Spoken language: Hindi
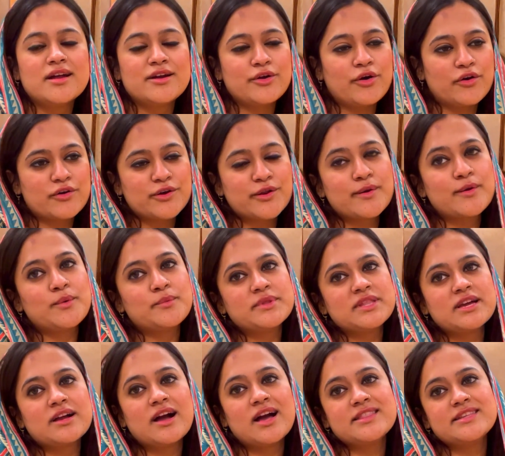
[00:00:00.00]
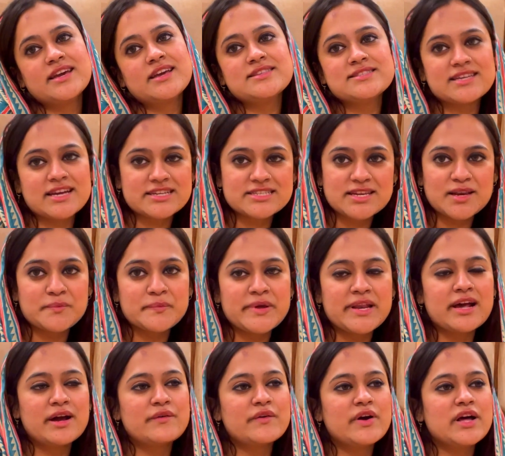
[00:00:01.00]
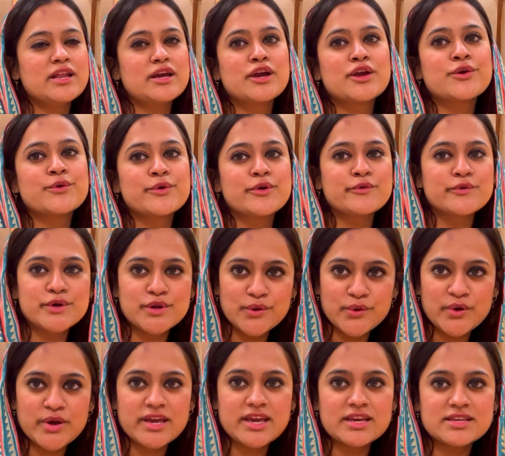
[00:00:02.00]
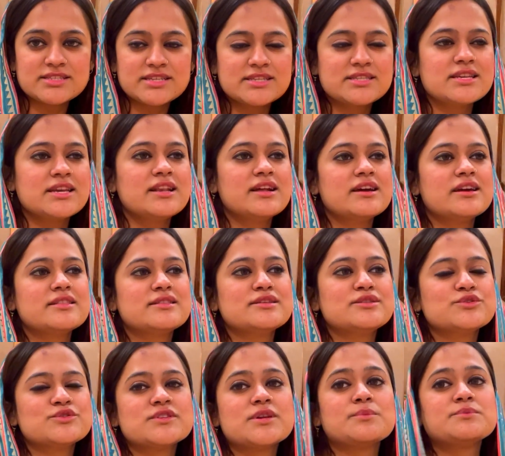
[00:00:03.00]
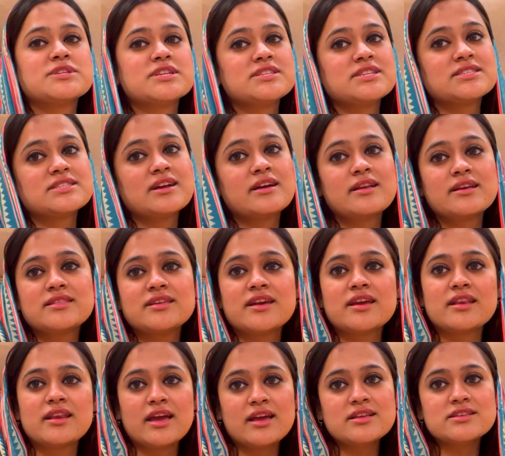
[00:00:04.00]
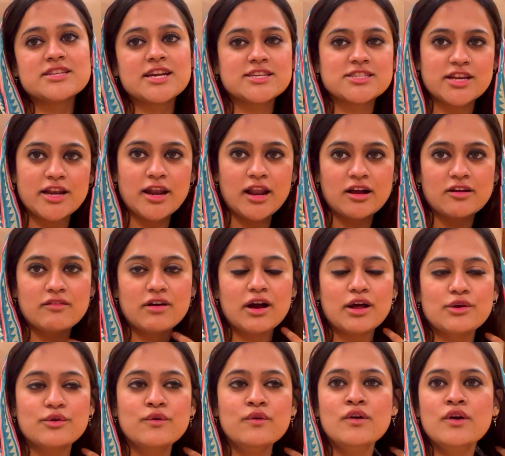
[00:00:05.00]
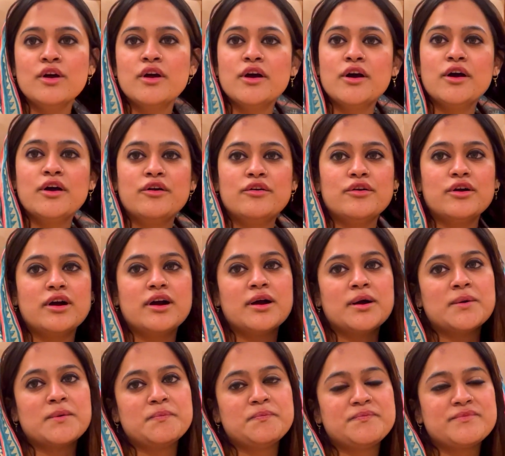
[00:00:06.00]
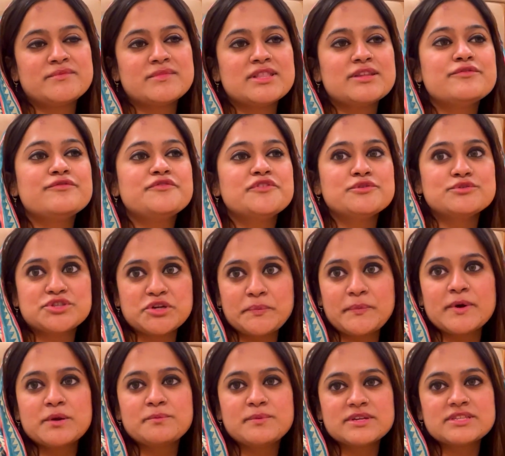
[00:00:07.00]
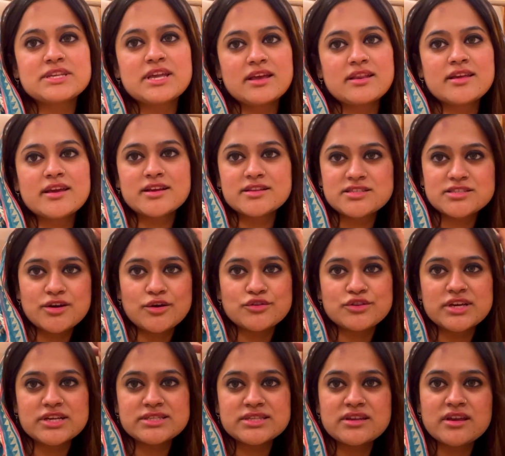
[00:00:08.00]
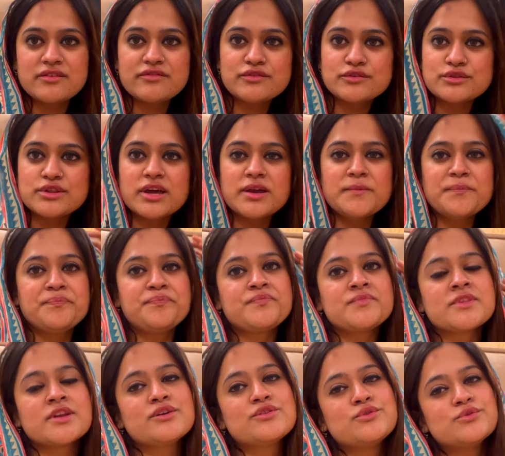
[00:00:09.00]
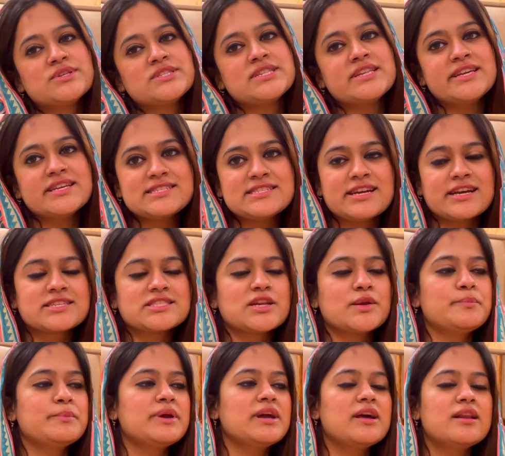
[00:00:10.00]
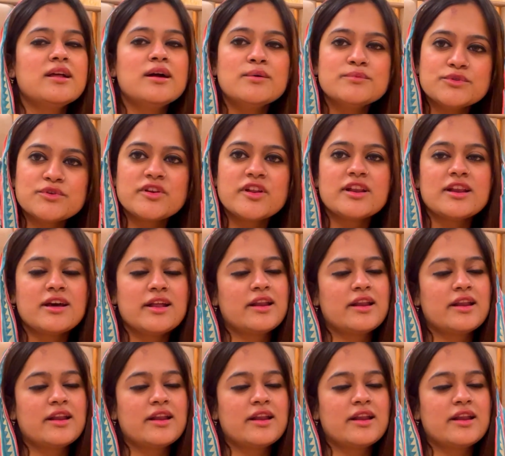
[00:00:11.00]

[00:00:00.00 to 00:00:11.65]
डॉक्टर को भी दिखा दिया इंजेक्शन भी लगवा लिया क्योंकि वो लोहे की चीज़ की लगी थी तो सब सजेस्ट कर रहे थे कि नहीं इंजेक्शन लगवा लो मतलब फ्यूचर पर्पज़ के लिए अच्छा होता है सेफ़ होता है तो इसलिए इंजेक्शन भी अल्हम्दुलिल्लाह